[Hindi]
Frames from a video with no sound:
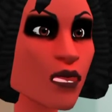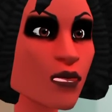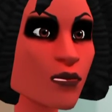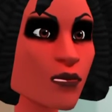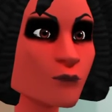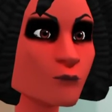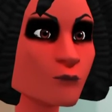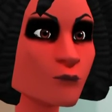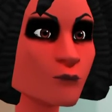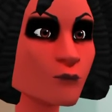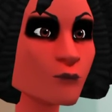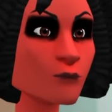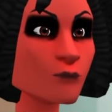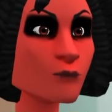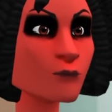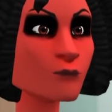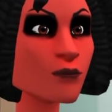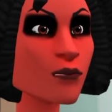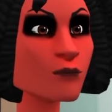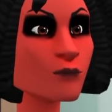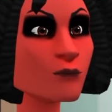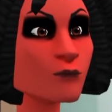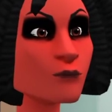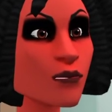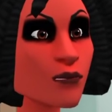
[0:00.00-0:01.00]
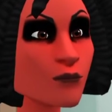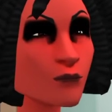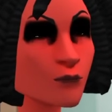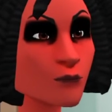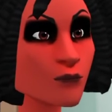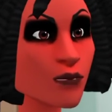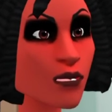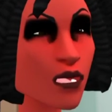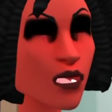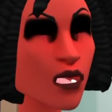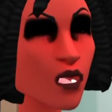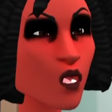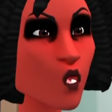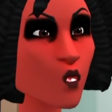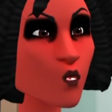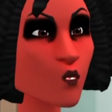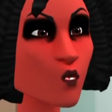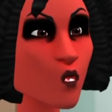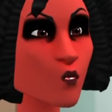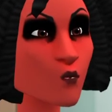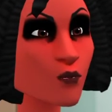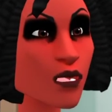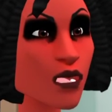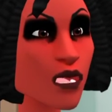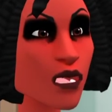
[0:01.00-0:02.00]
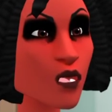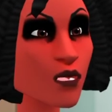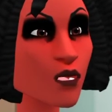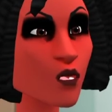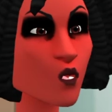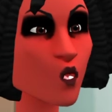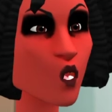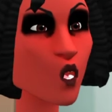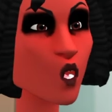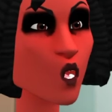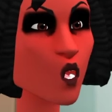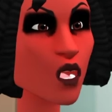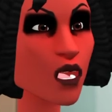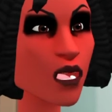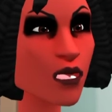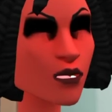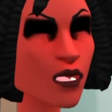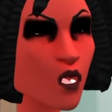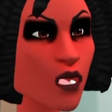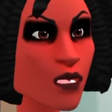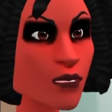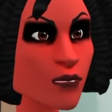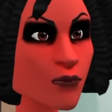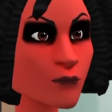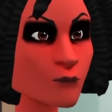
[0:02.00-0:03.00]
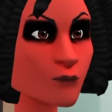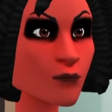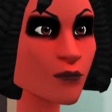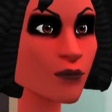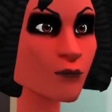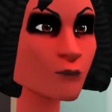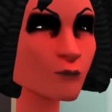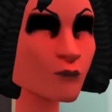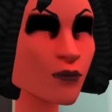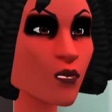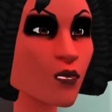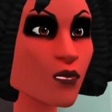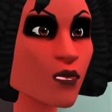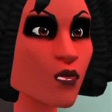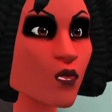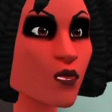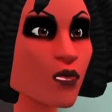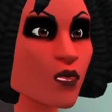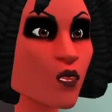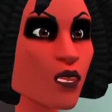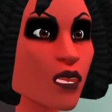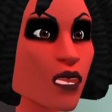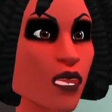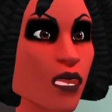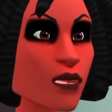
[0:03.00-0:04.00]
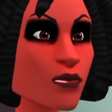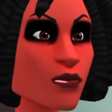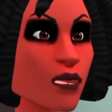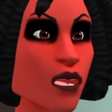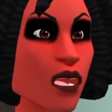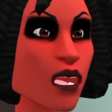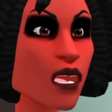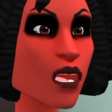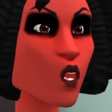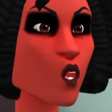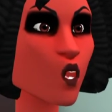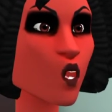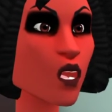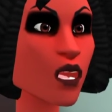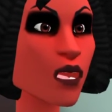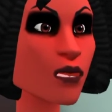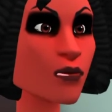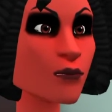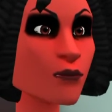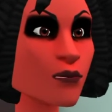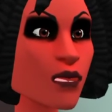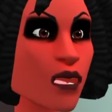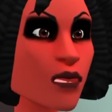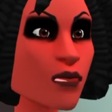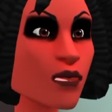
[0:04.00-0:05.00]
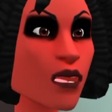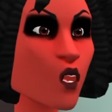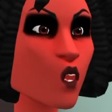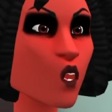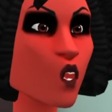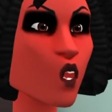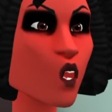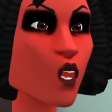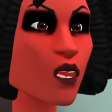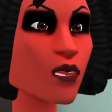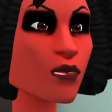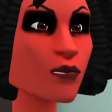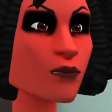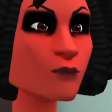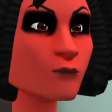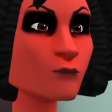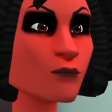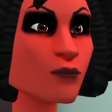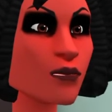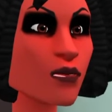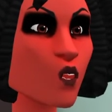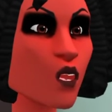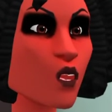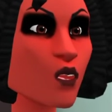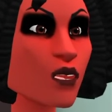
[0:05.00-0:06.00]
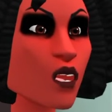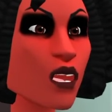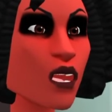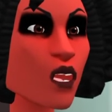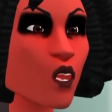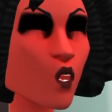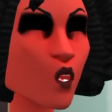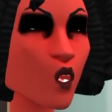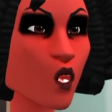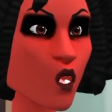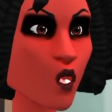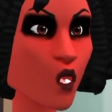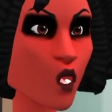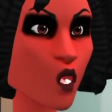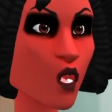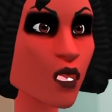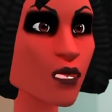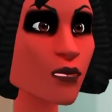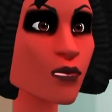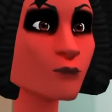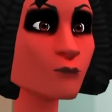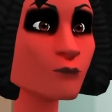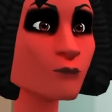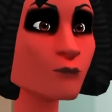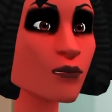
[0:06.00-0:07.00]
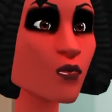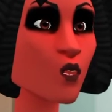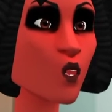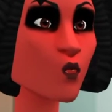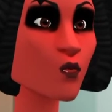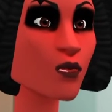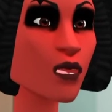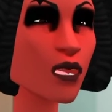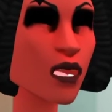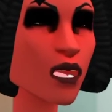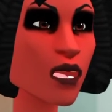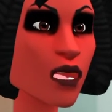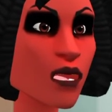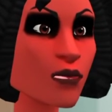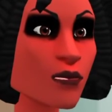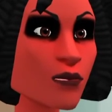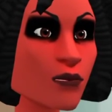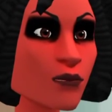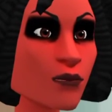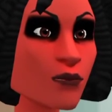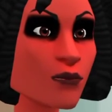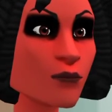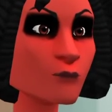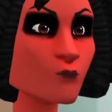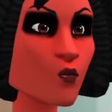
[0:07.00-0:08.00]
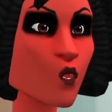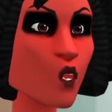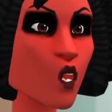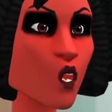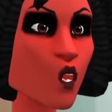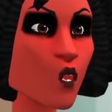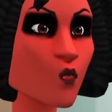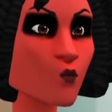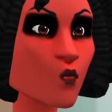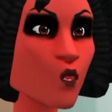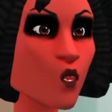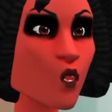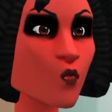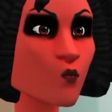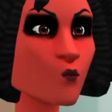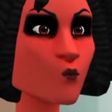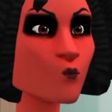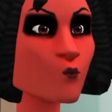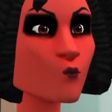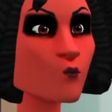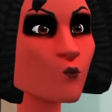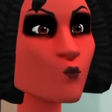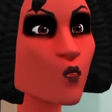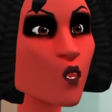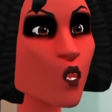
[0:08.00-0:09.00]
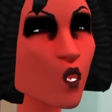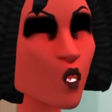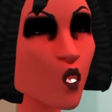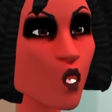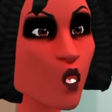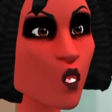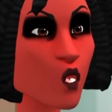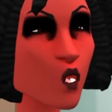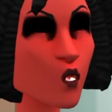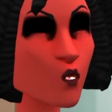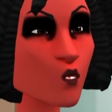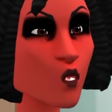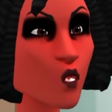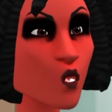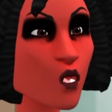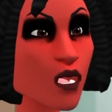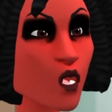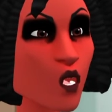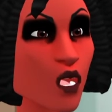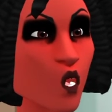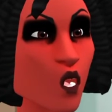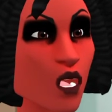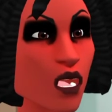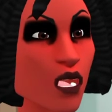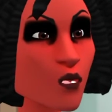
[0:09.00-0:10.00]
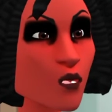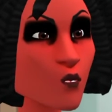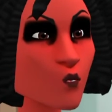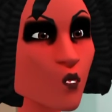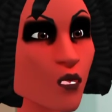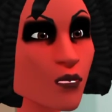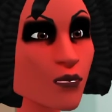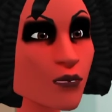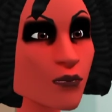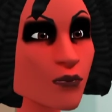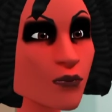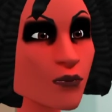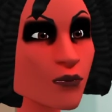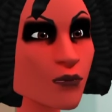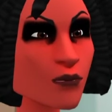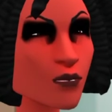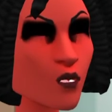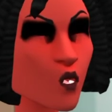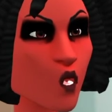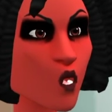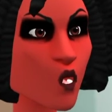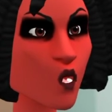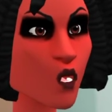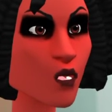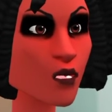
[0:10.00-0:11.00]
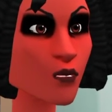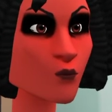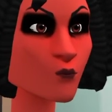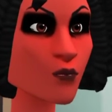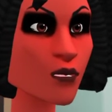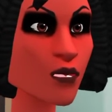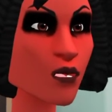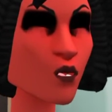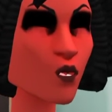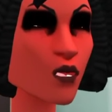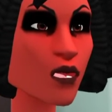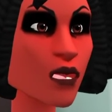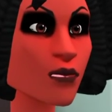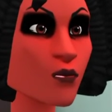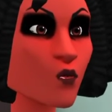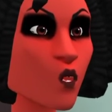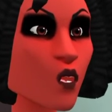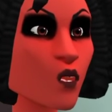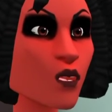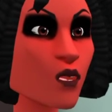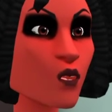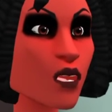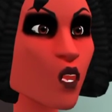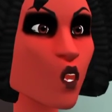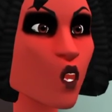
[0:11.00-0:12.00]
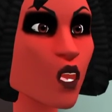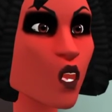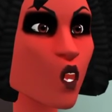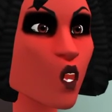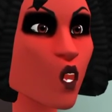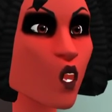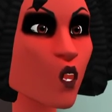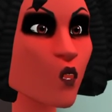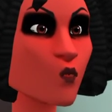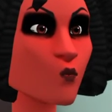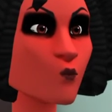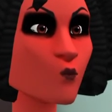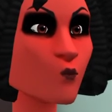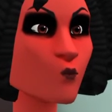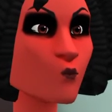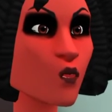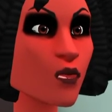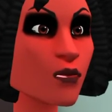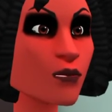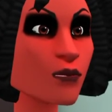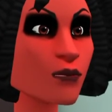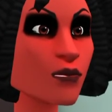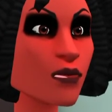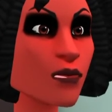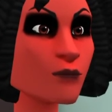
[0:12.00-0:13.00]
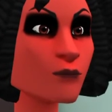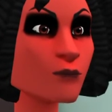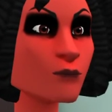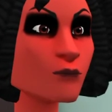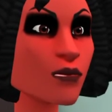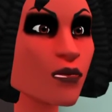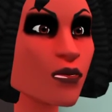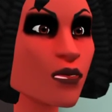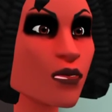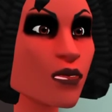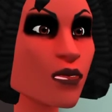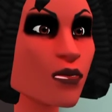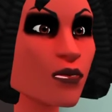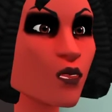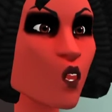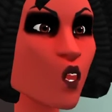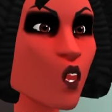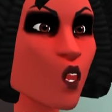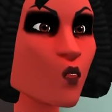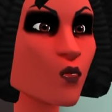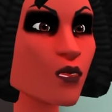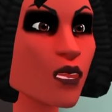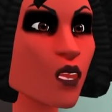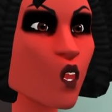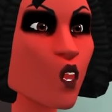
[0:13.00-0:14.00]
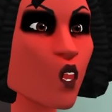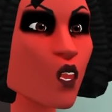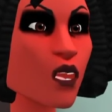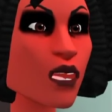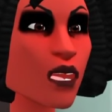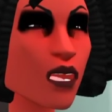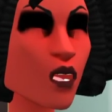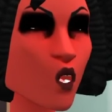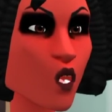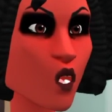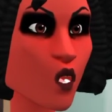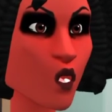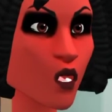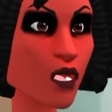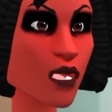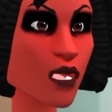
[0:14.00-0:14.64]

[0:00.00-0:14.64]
सच में तुमसे मिलने आई हूँ मेरी दोस्त ये तुम्हारा कोई वहम नहीं है मेरा बदला पूरा हुआ मैं अपने जीजा और मेरी भाभी जो मुझे जला के मार दी उन लोग को जला के